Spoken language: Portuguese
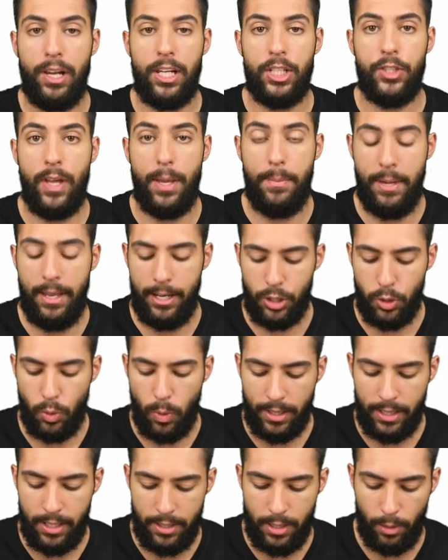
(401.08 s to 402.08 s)
bolas vermelhas,
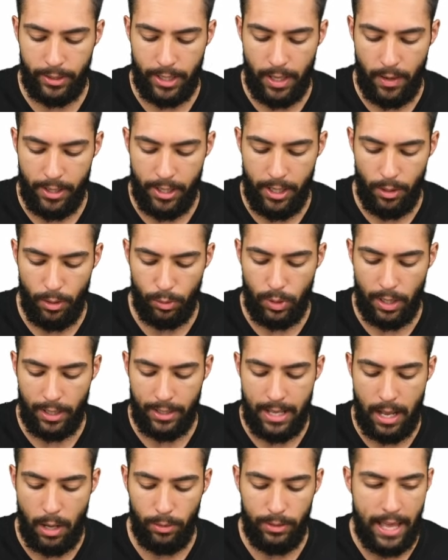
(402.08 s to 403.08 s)
quantas eu tenho aqui no
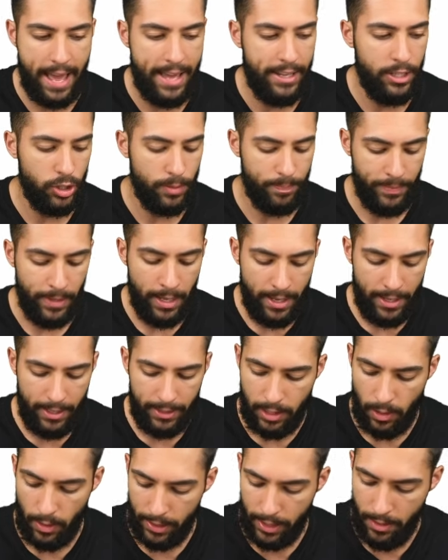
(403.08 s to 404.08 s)
total? 10.
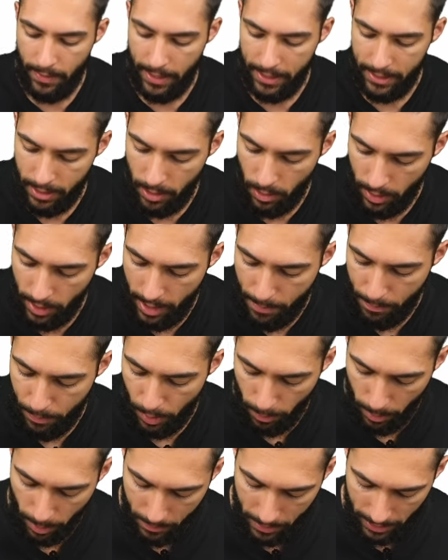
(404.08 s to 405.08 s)
Então aqui vai ser o quê?
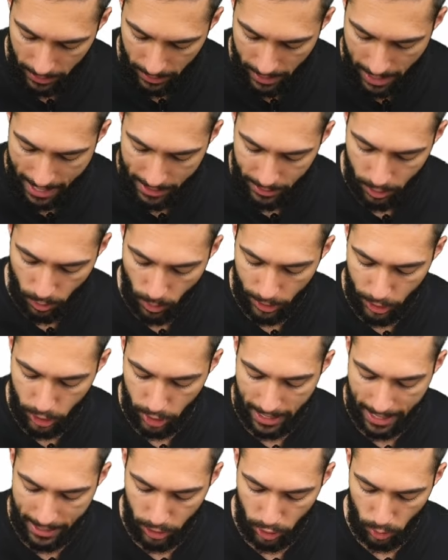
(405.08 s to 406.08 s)
Probabilidade,
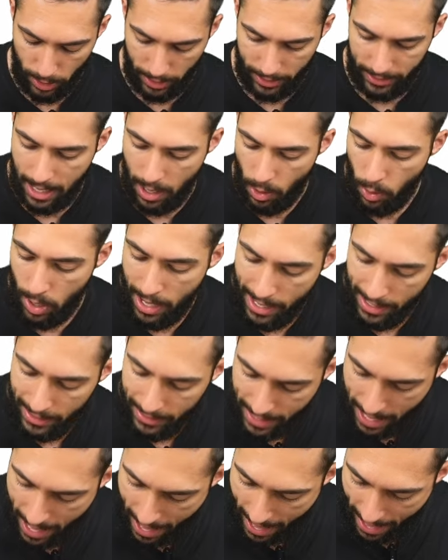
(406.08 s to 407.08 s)
quantidade total
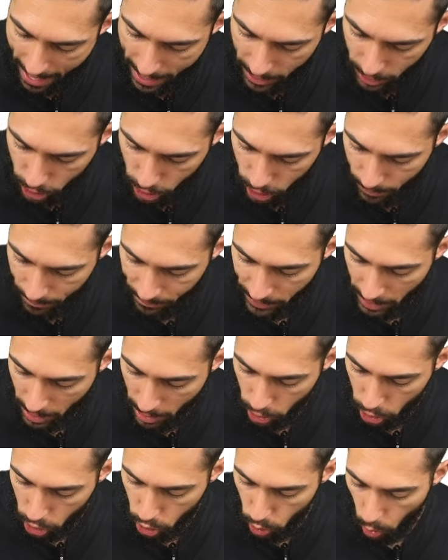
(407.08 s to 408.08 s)
10
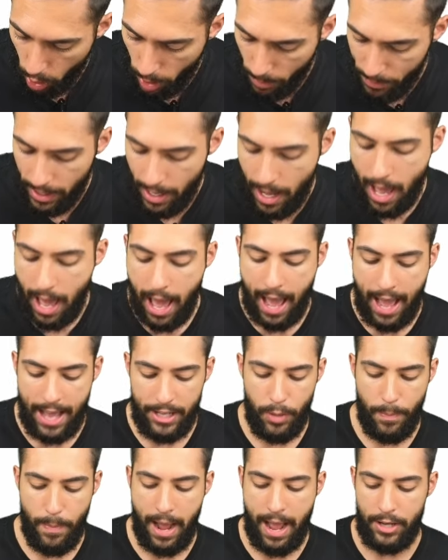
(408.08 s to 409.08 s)
sobre
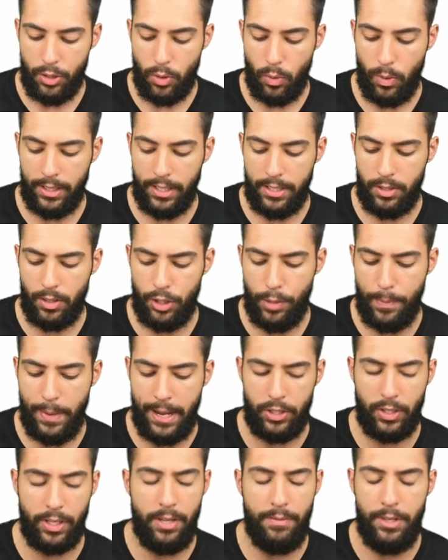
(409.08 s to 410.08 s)
a de baixo. Quantas são de
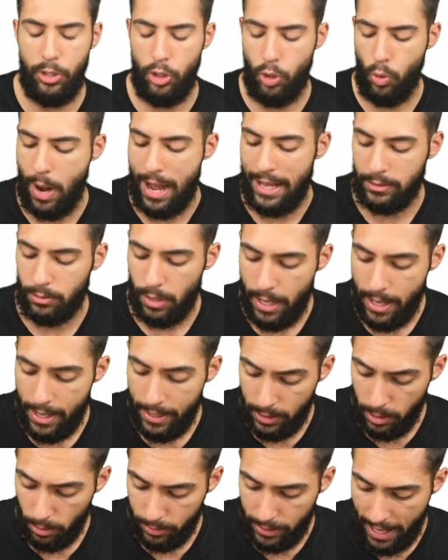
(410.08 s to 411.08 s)
baixo aqui? 24.
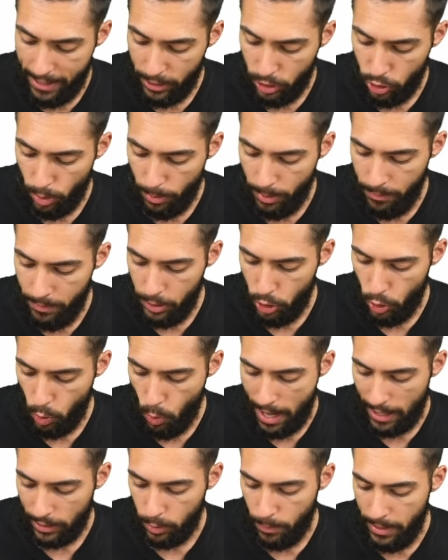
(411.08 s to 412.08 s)
Então 10 sobre
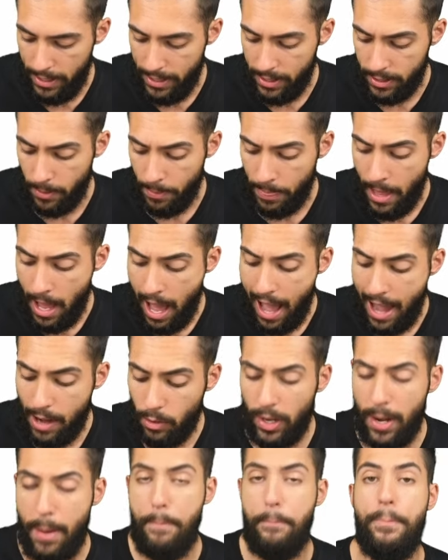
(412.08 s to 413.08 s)
24, beleza.
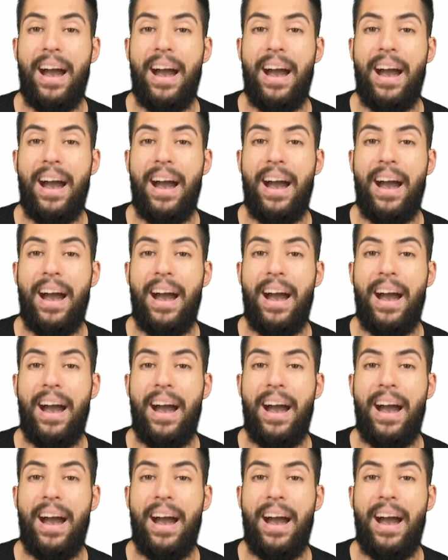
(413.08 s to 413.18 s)
Agora